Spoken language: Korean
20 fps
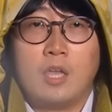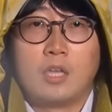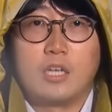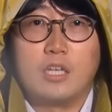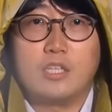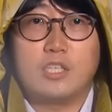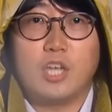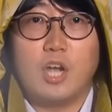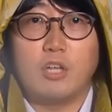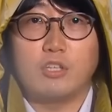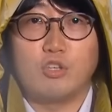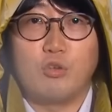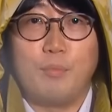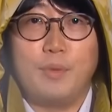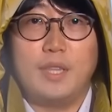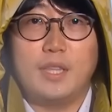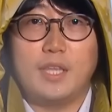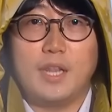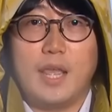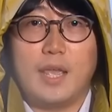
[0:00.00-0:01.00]
근처
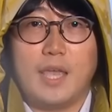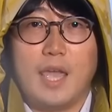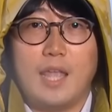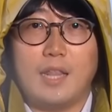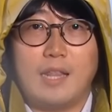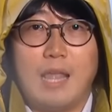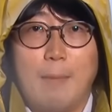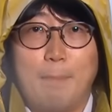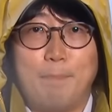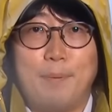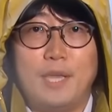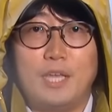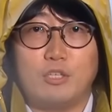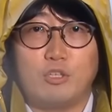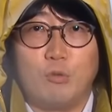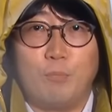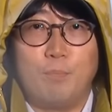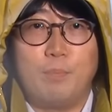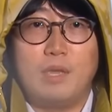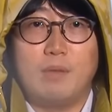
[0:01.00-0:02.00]
주민들에게 대피
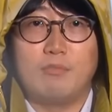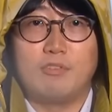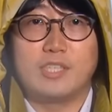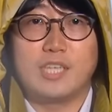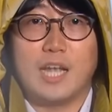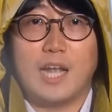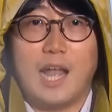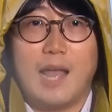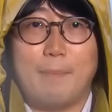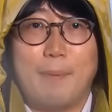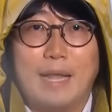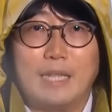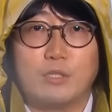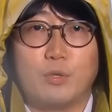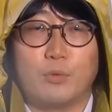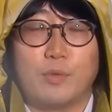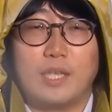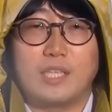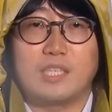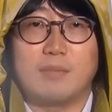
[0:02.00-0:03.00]
준비 문자가
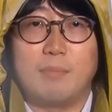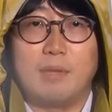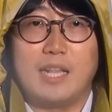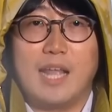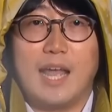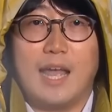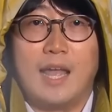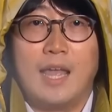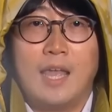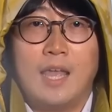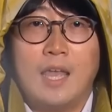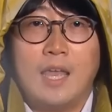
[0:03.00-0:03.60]
발송됐습니다.